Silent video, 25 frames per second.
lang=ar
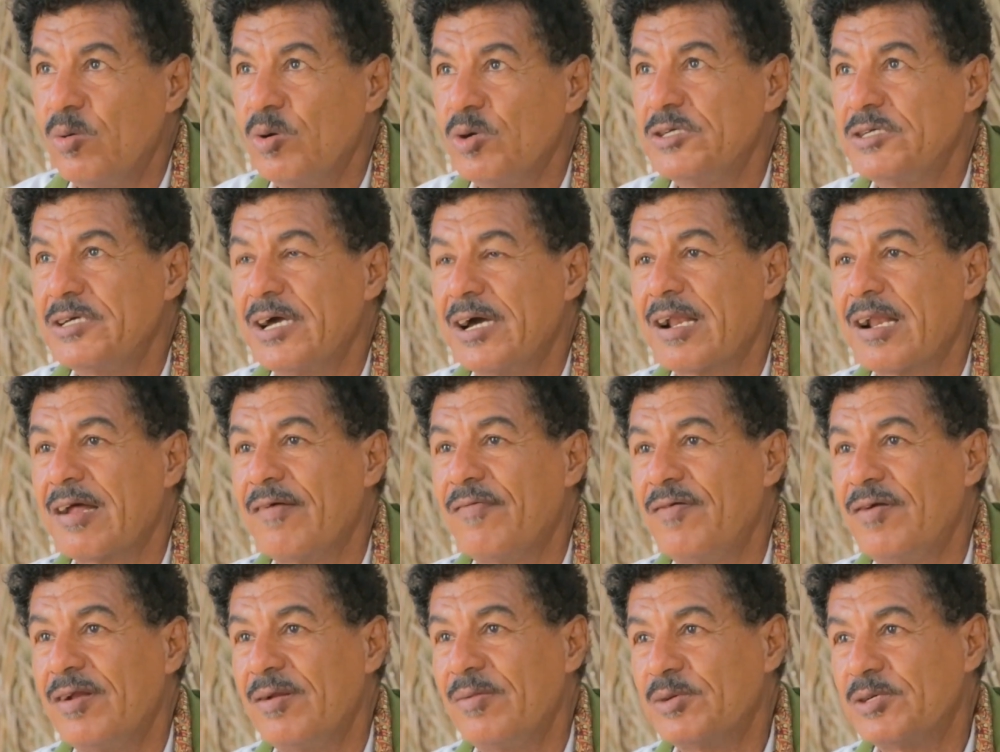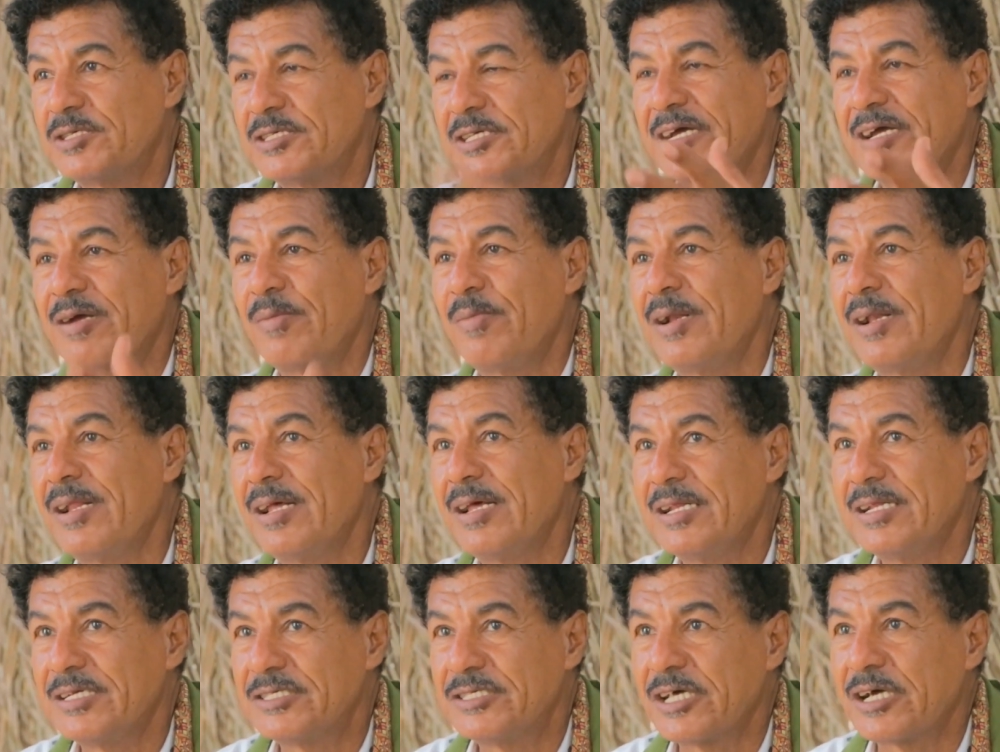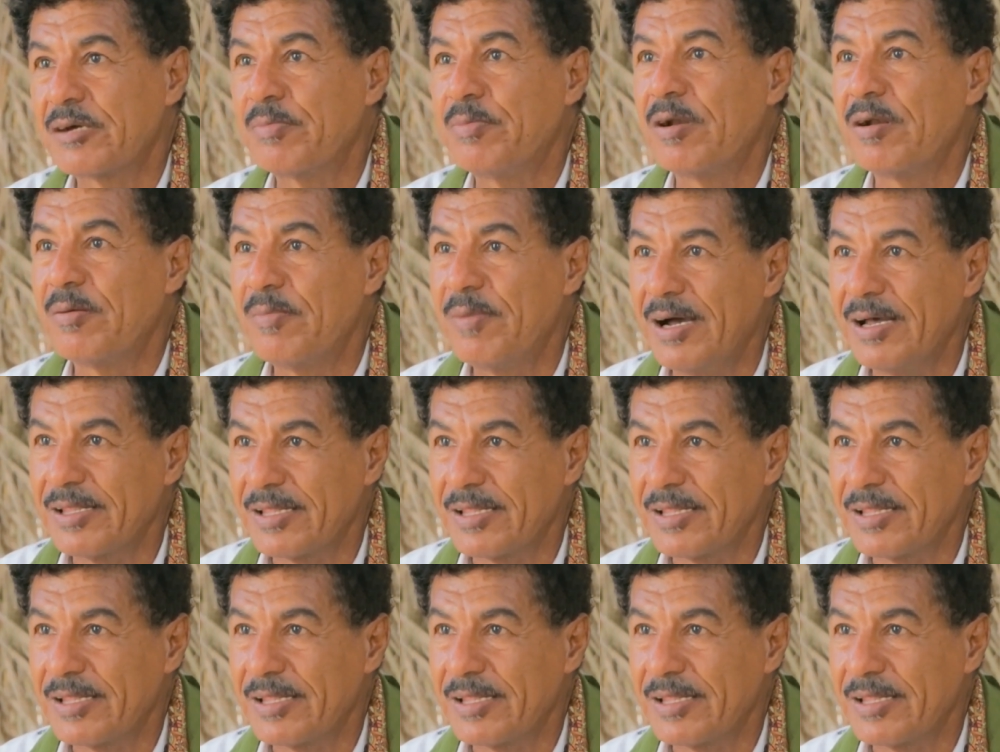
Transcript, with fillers: وإن شاء الله في المستقبل نستقبل